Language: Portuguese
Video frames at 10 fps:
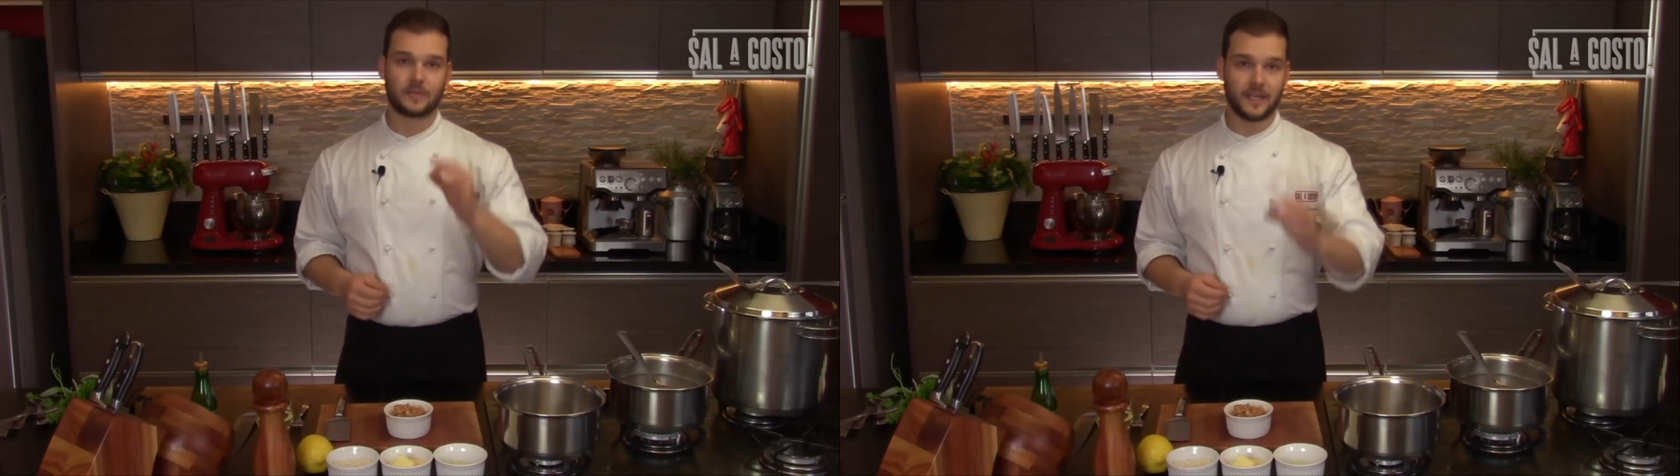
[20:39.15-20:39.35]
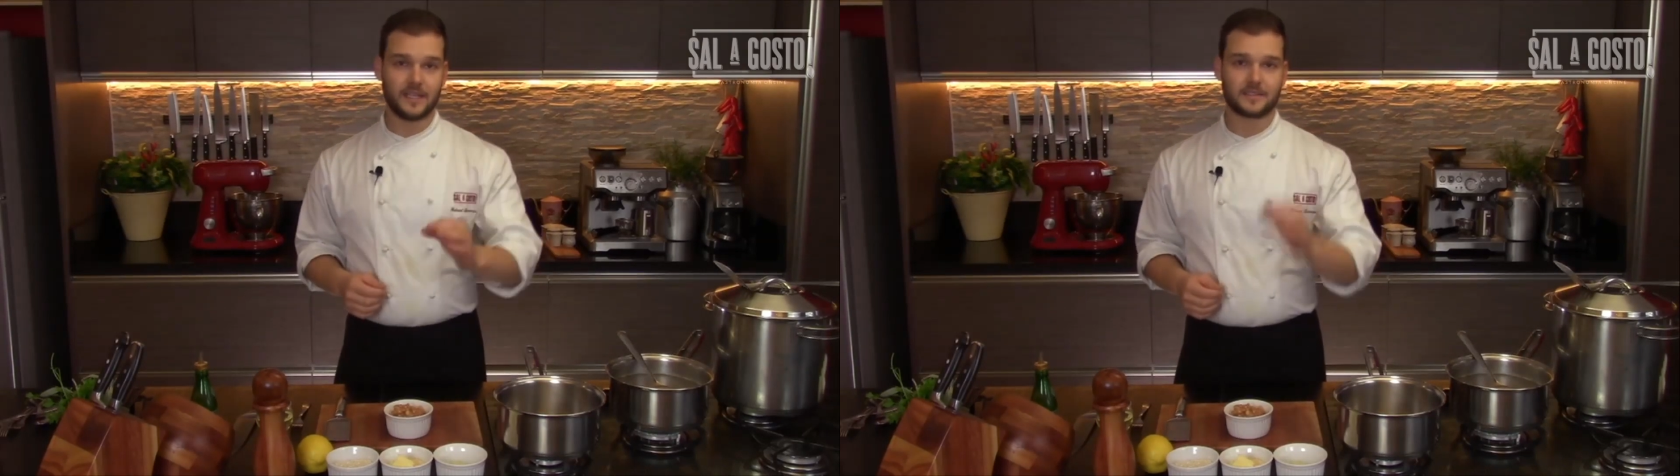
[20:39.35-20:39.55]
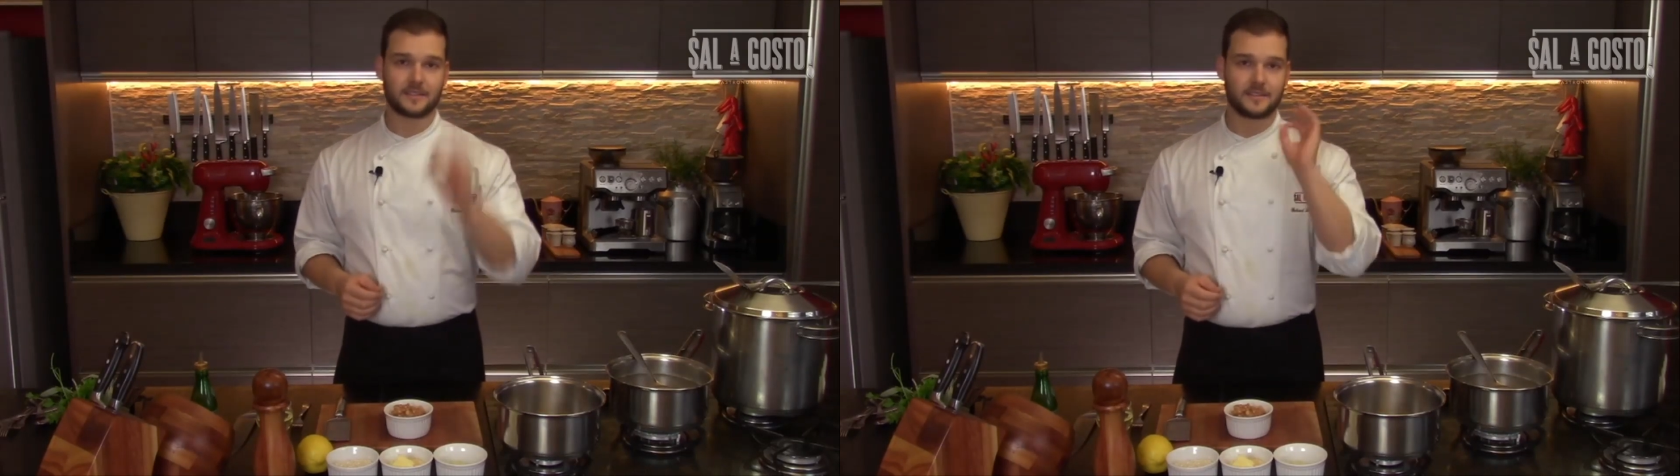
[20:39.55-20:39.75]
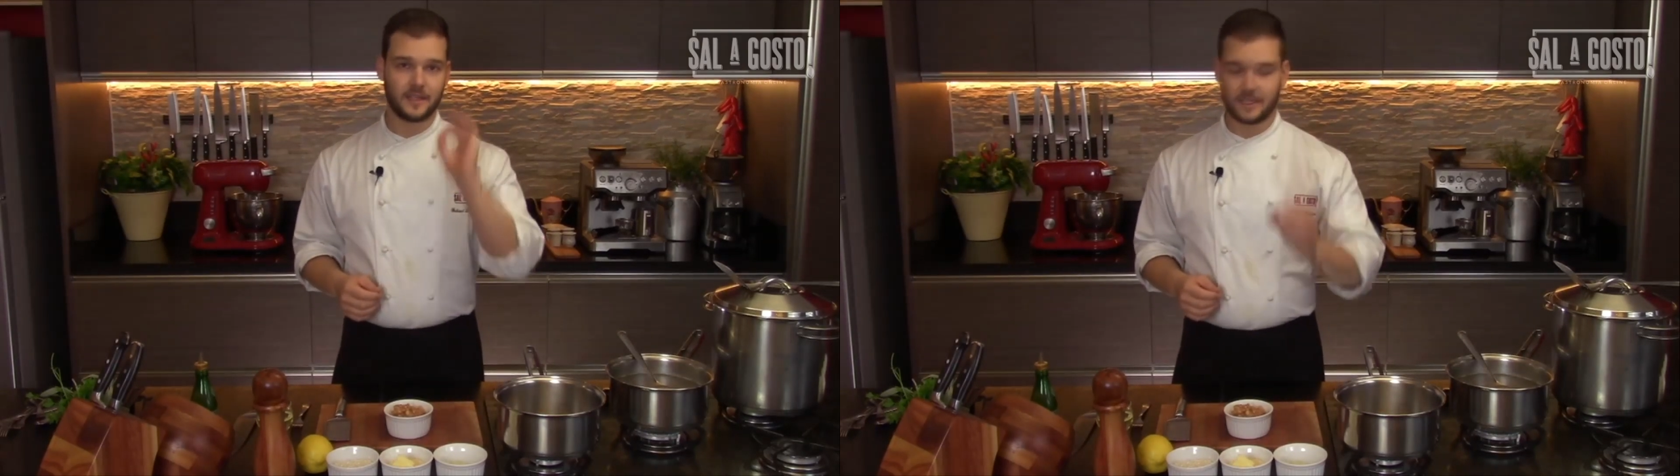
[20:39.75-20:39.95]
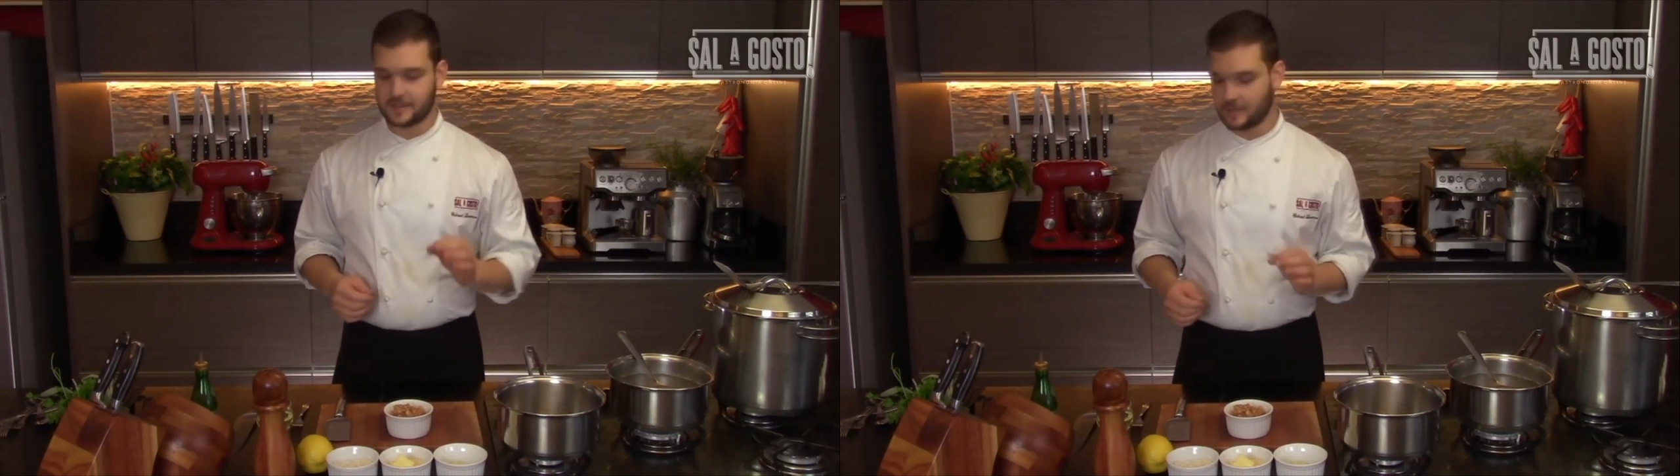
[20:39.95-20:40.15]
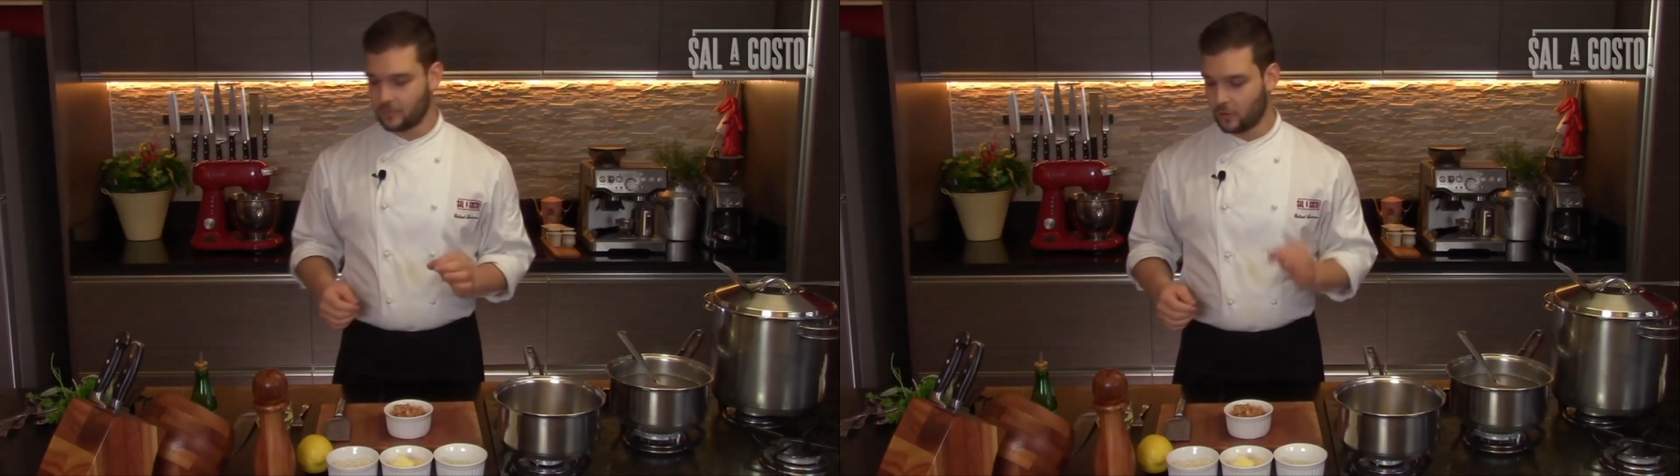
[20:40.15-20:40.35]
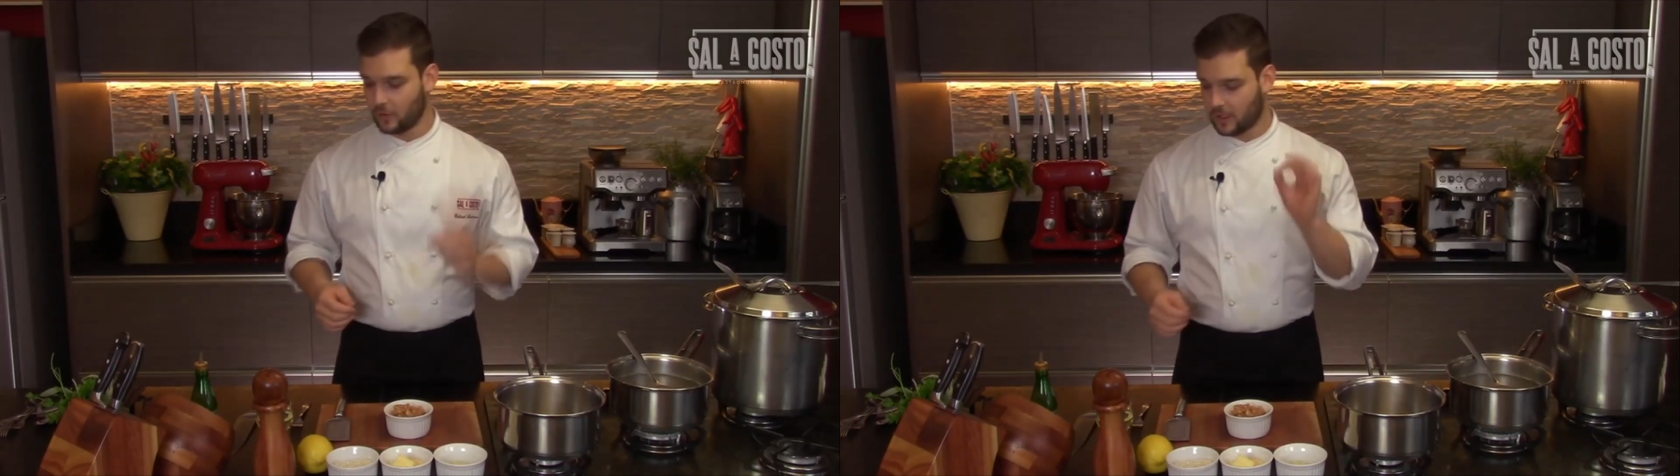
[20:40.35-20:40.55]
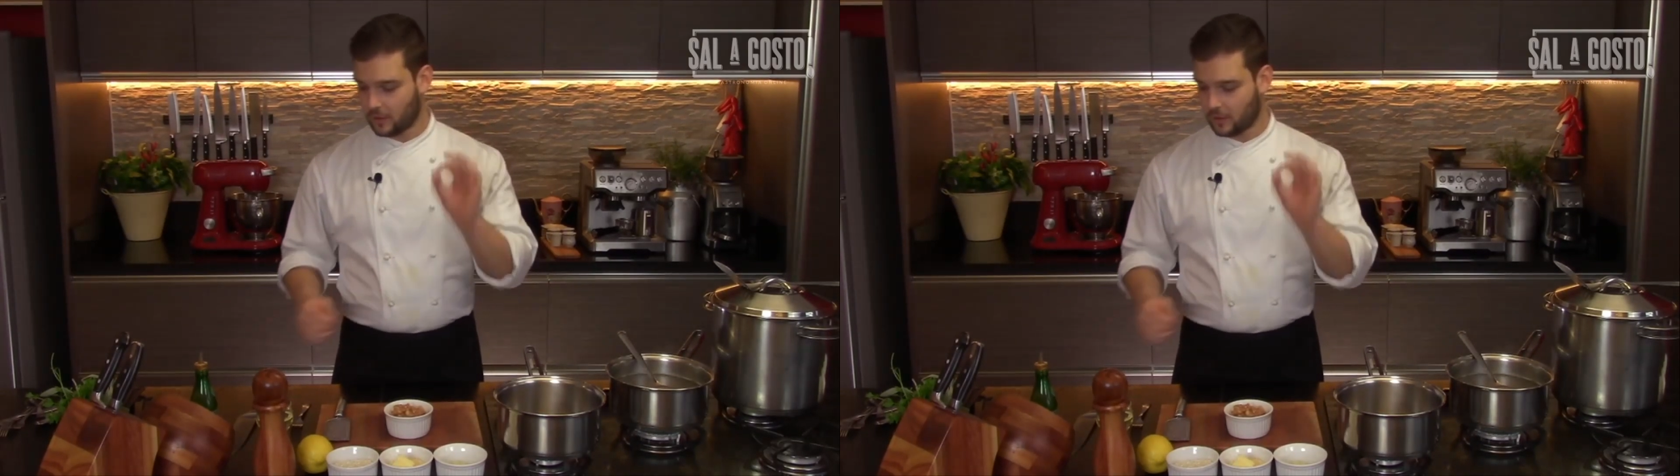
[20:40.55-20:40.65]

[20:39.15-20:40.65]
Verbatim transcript: 3, que seria a cebola,